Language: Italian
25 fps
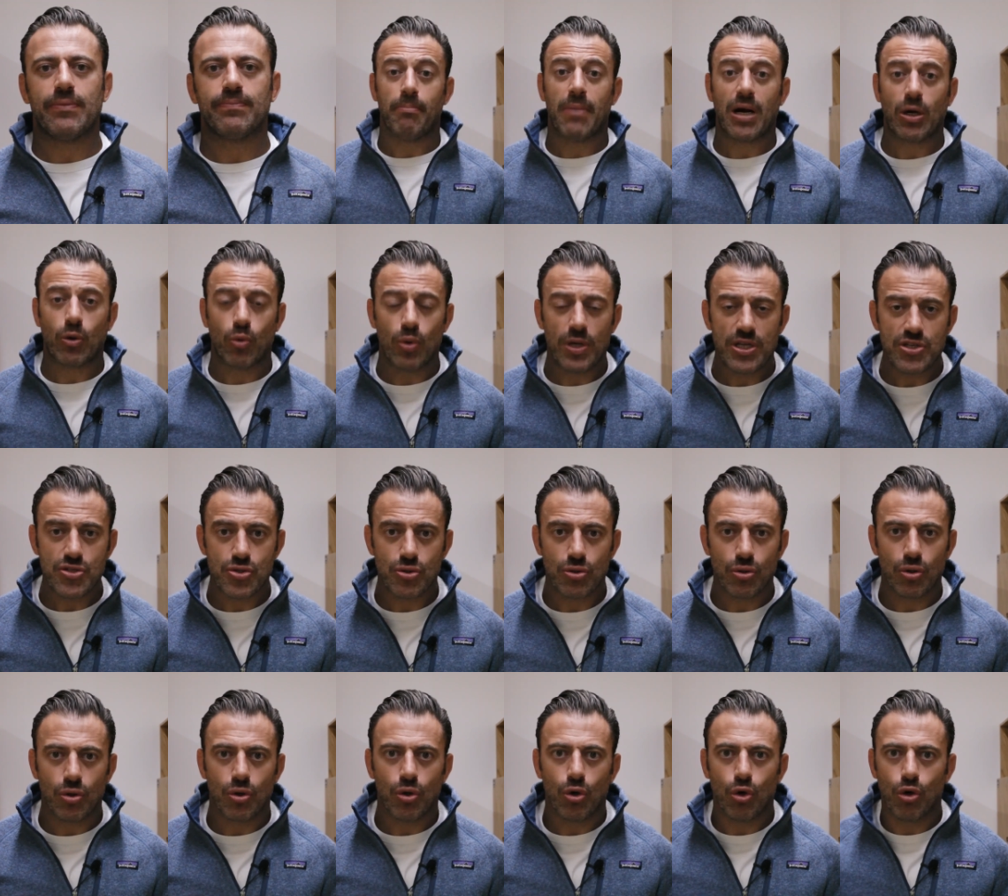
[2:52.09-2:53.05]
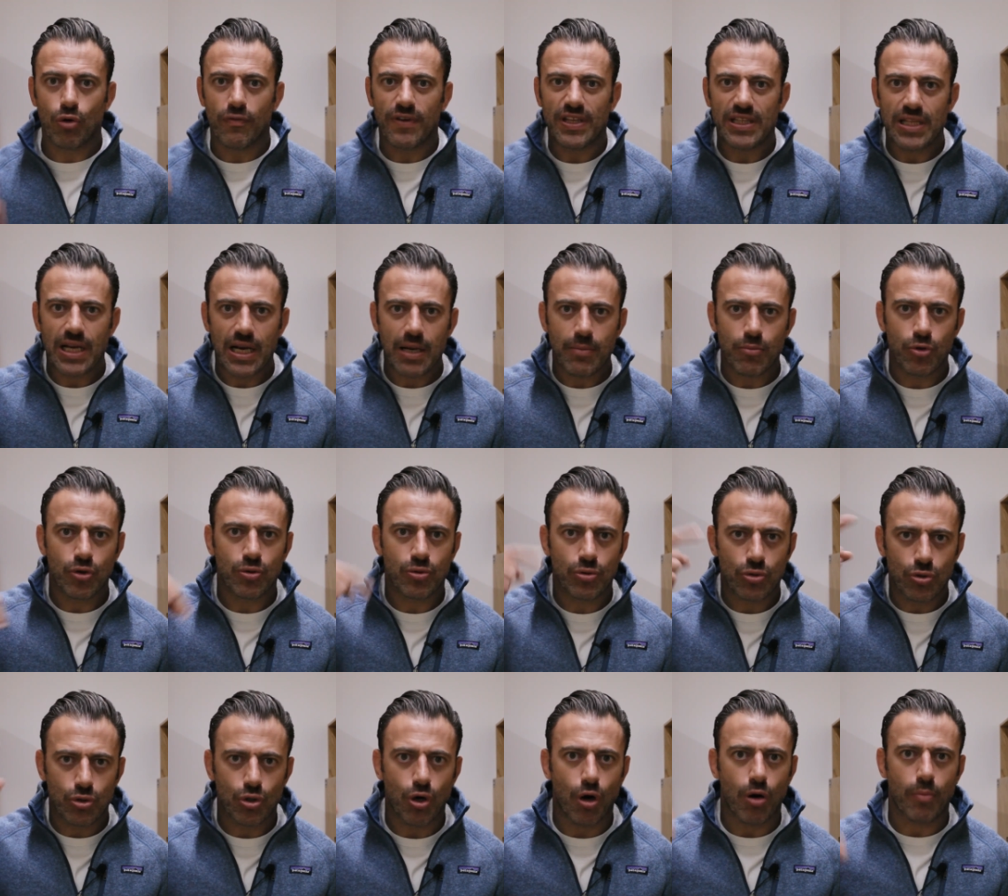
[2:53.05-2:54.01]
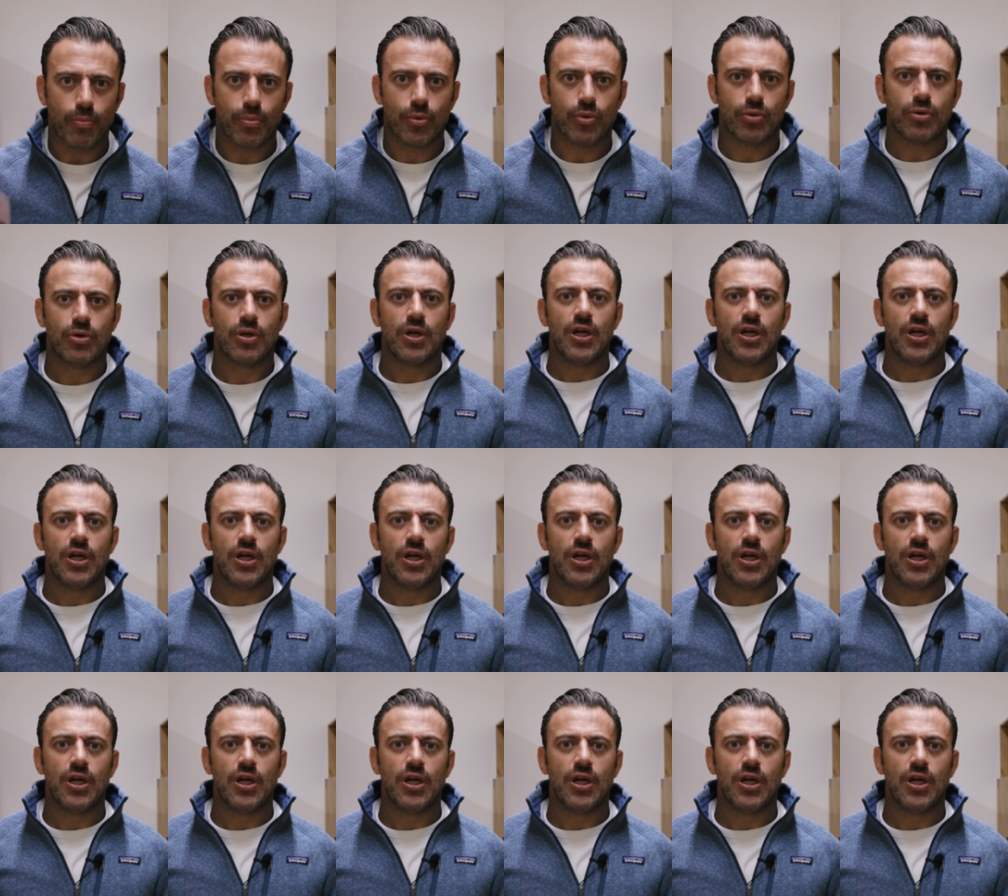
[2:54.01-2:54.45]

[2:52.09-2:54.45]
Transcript: Ma questo lo vedremo dopo.